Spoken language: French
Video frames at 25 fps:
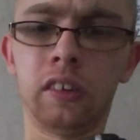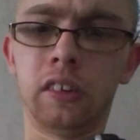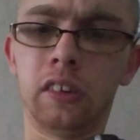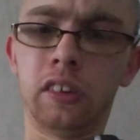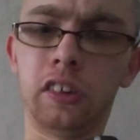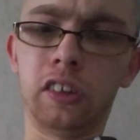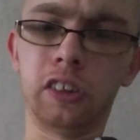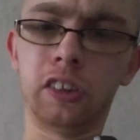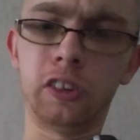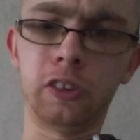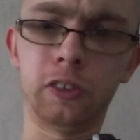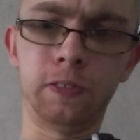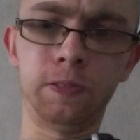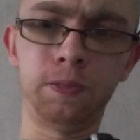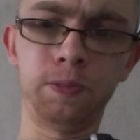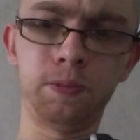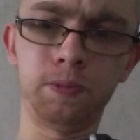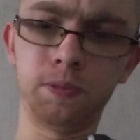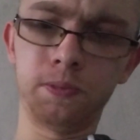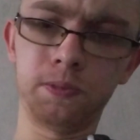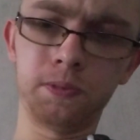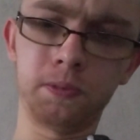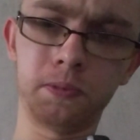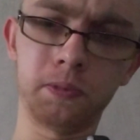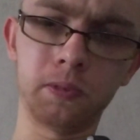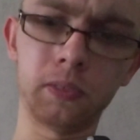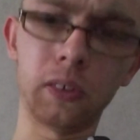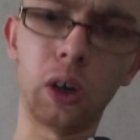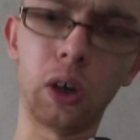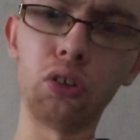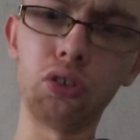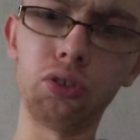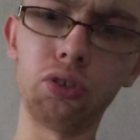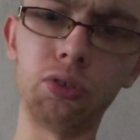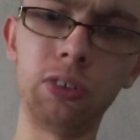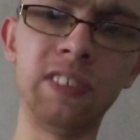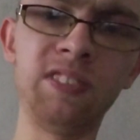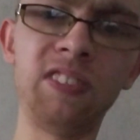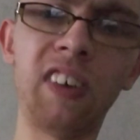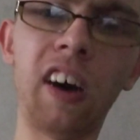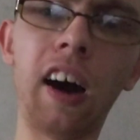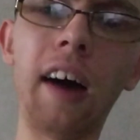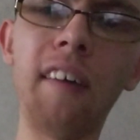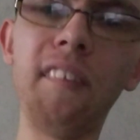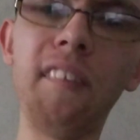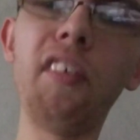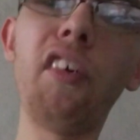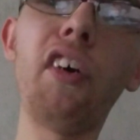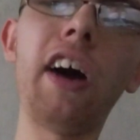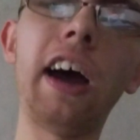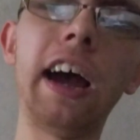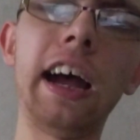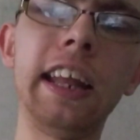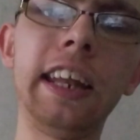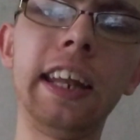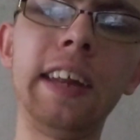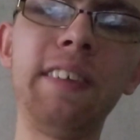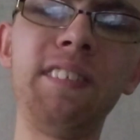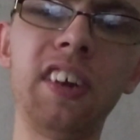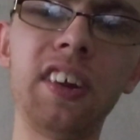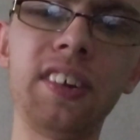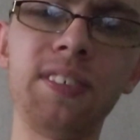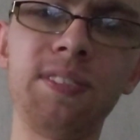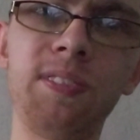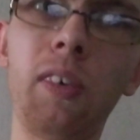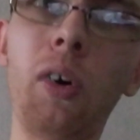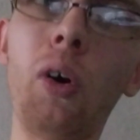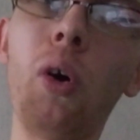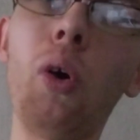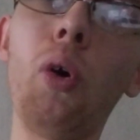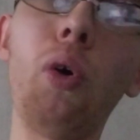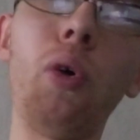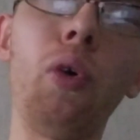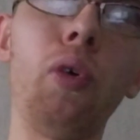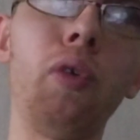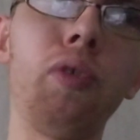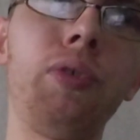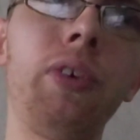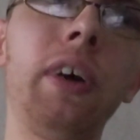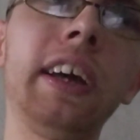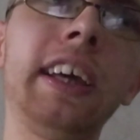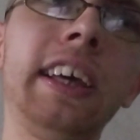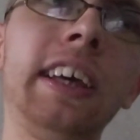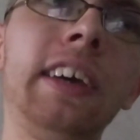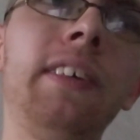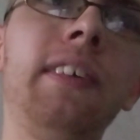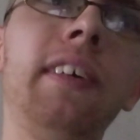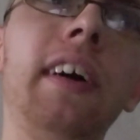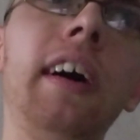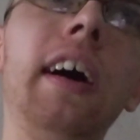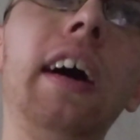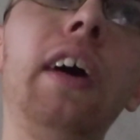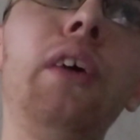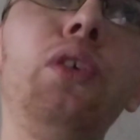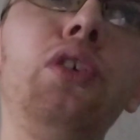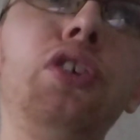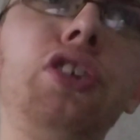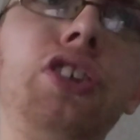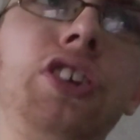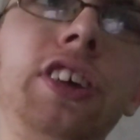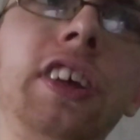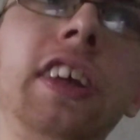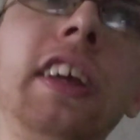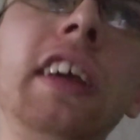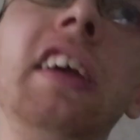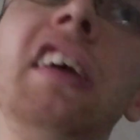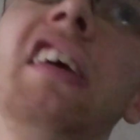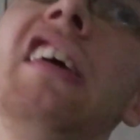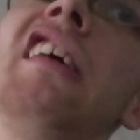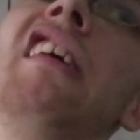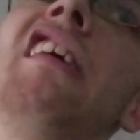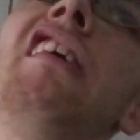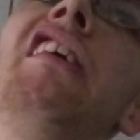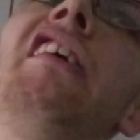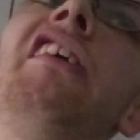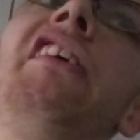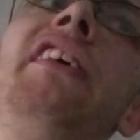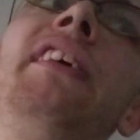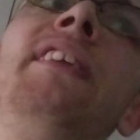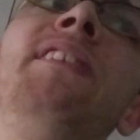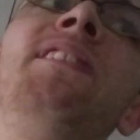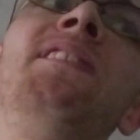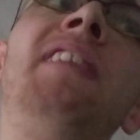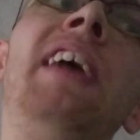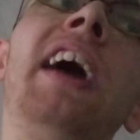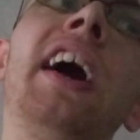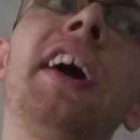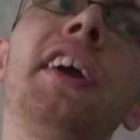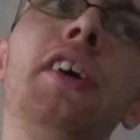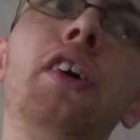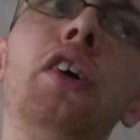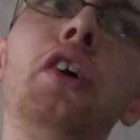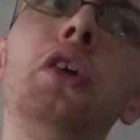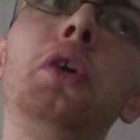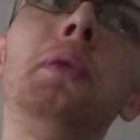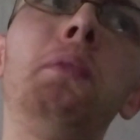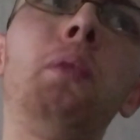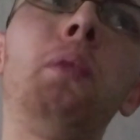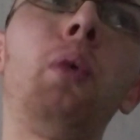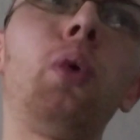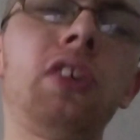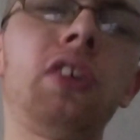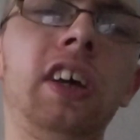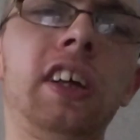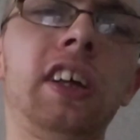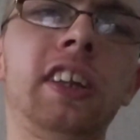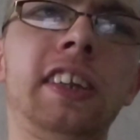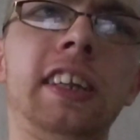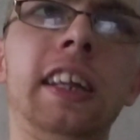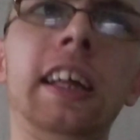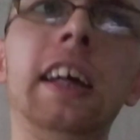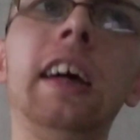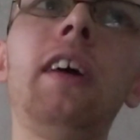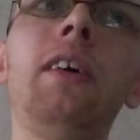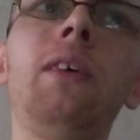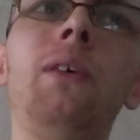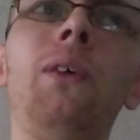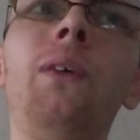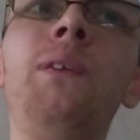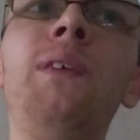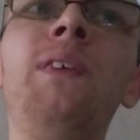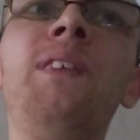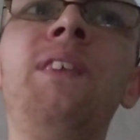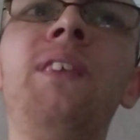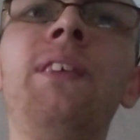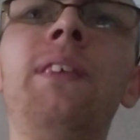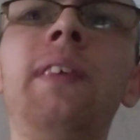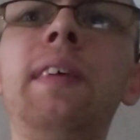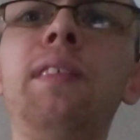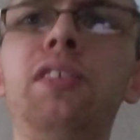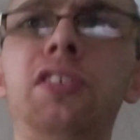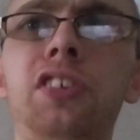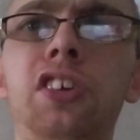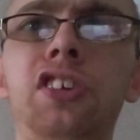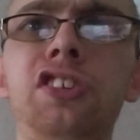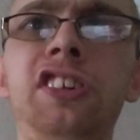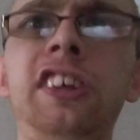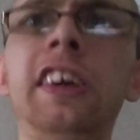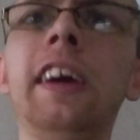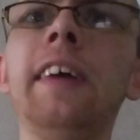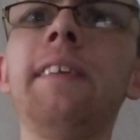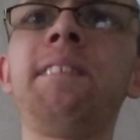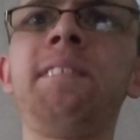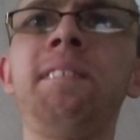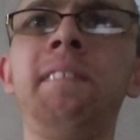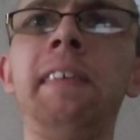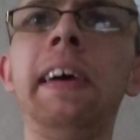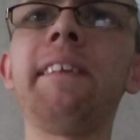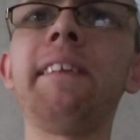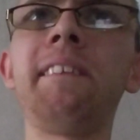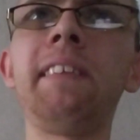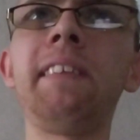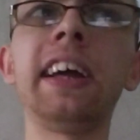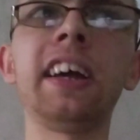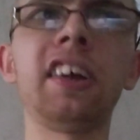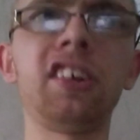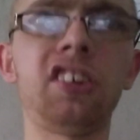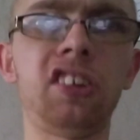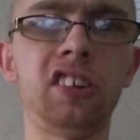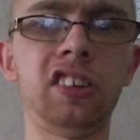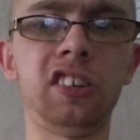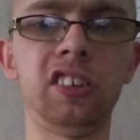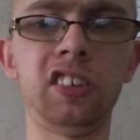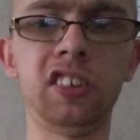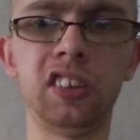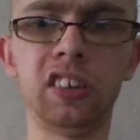Euh, ensuite, par rapport à un déplacement, on voit qu'il y aura aussi une période pour certains où vous pouvez vous sentir perplexe